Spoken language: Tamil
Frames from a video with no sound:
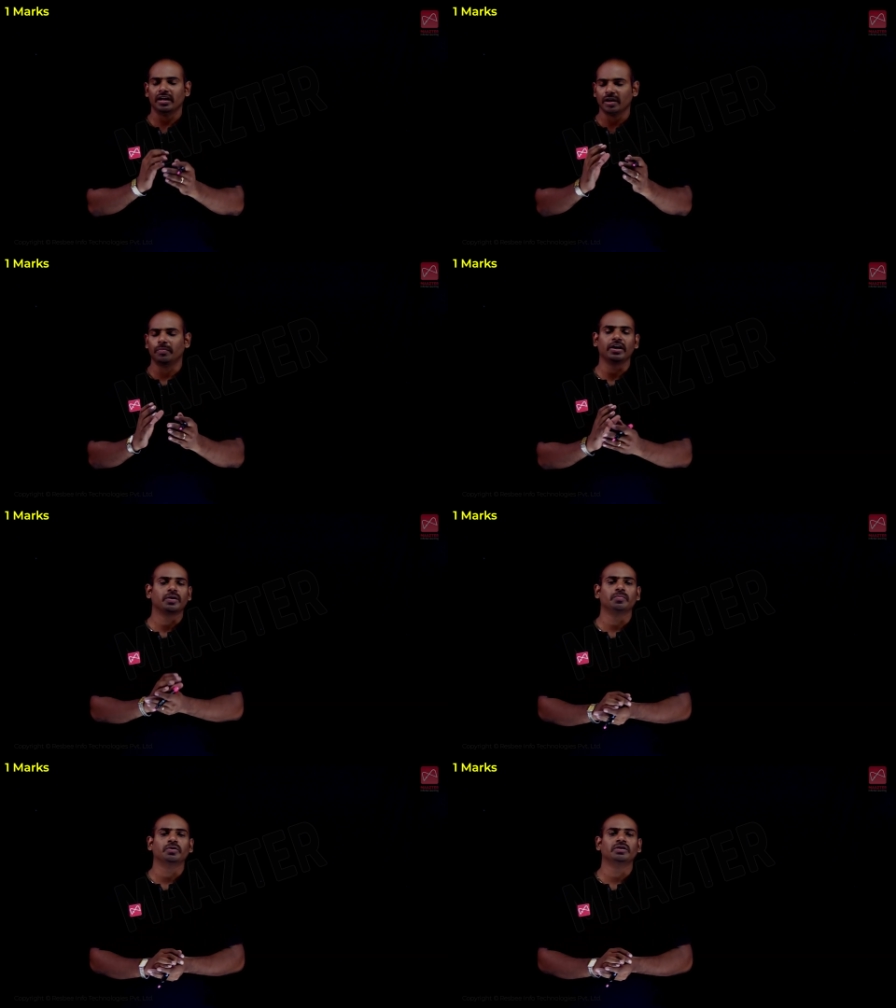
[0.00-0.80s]
நீங்கள்
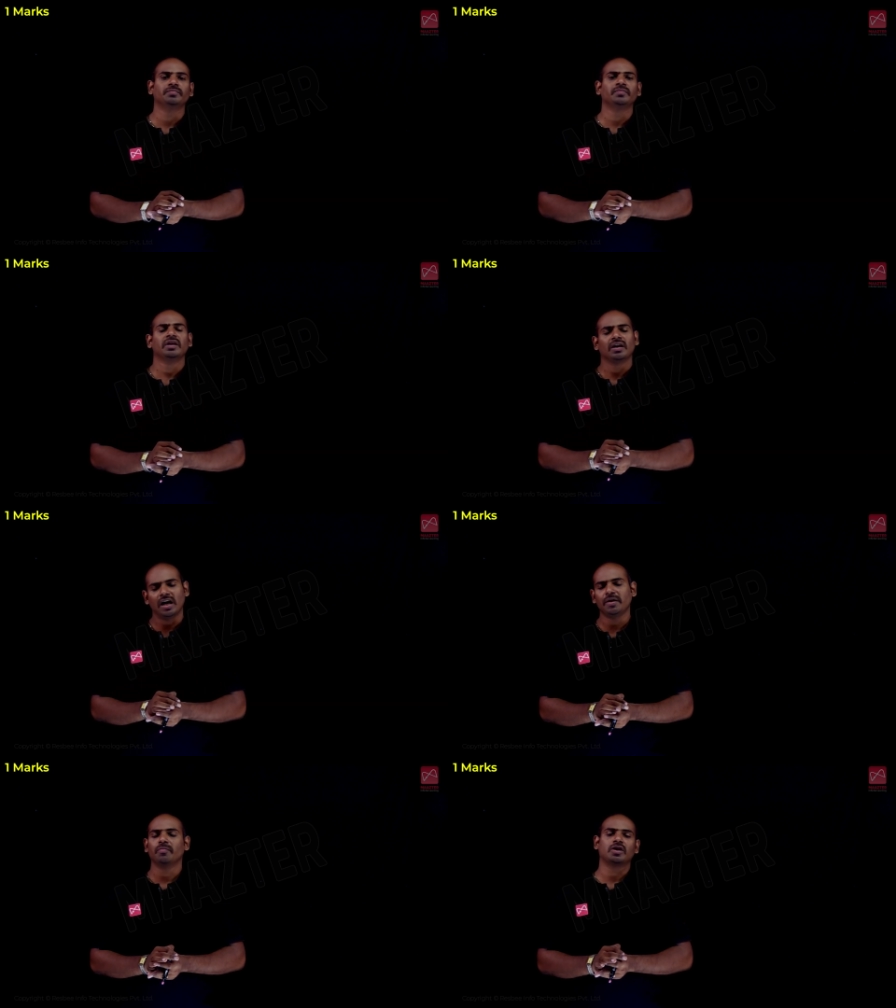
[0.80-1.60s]
படிக்கும்போது
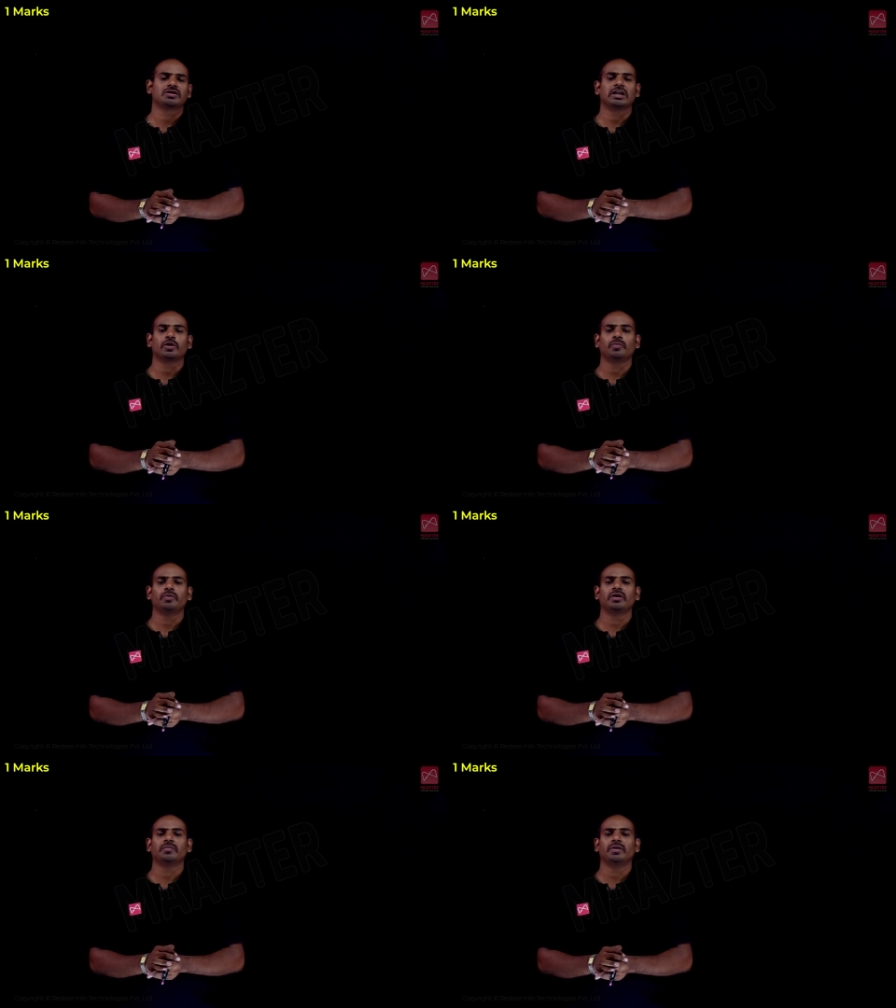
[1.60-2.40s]
ஹை மார்க்ஸ் செக்யூர்
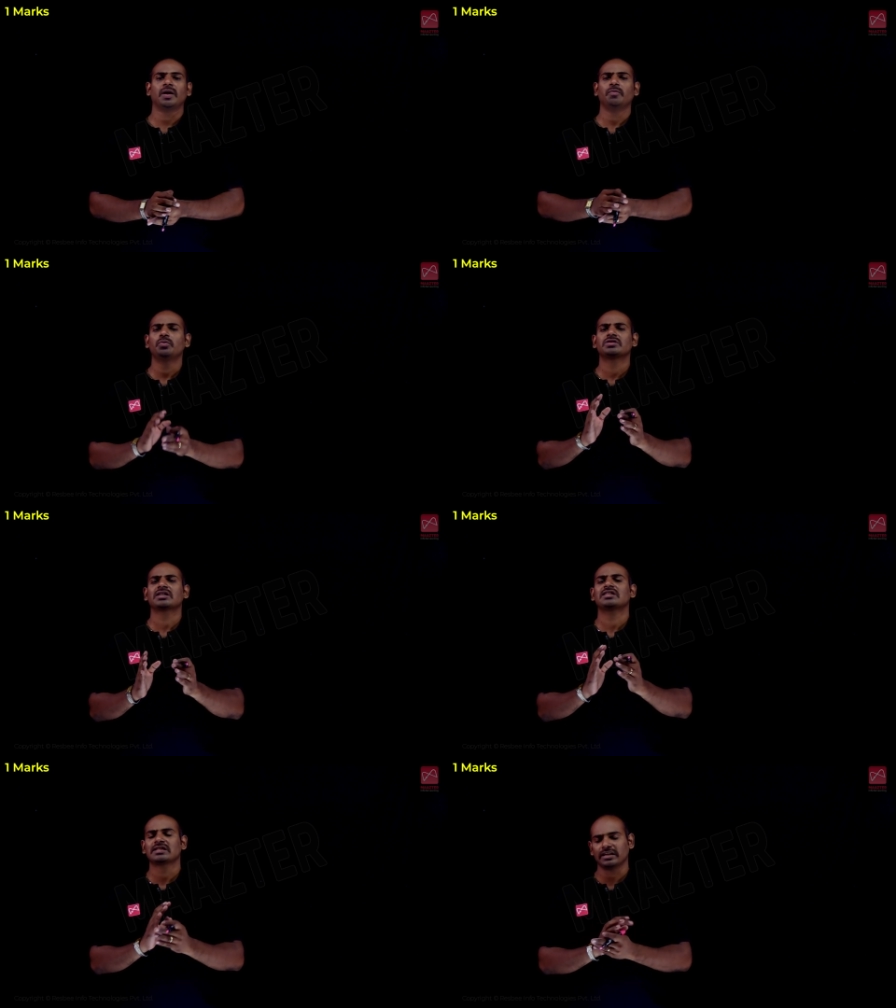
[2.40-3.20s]
பண்ணுறோம் இல்லாமல் ஒரு
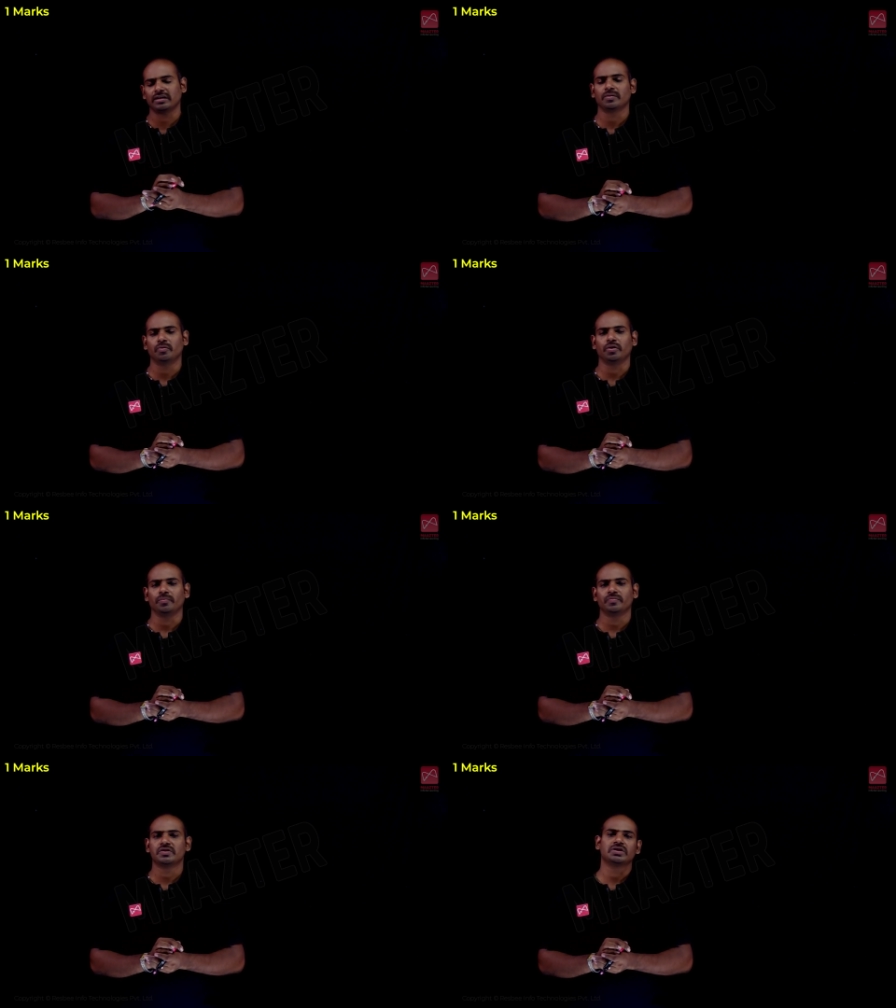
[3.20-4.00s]
சக்ஸஸை எடுக்க முடியும்
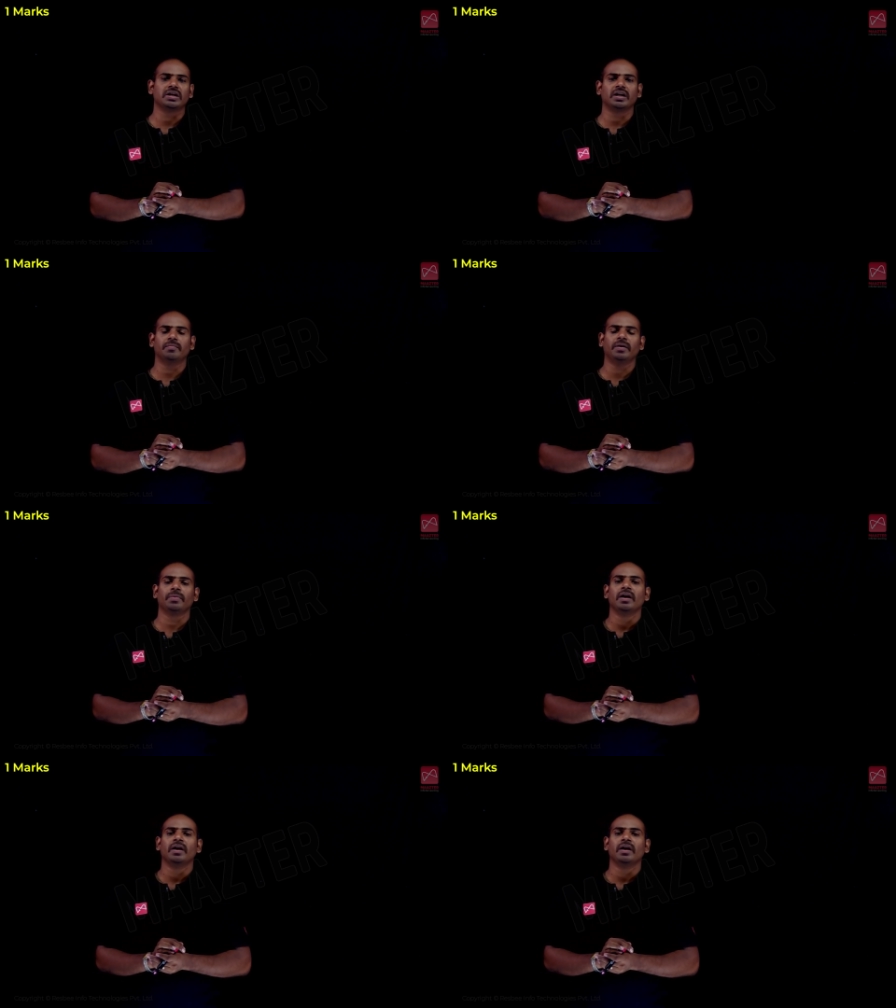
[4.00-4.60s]
சரிங்களாப்பா